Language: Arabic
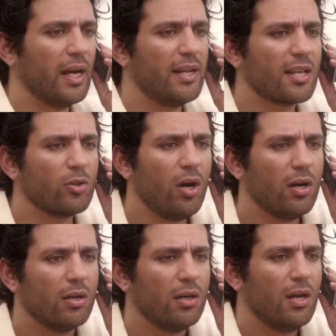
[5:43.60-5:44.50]
انسه
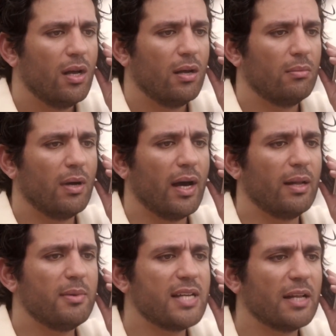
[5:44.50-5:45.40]
ضحى
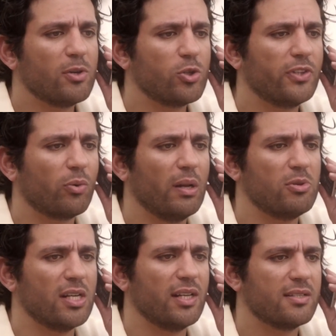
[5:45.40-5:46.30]
انا من ساعه ما شفتك وانا
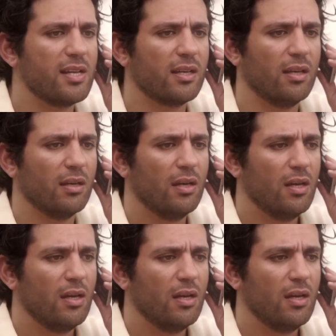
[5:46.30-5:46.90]
مش قادر انساكي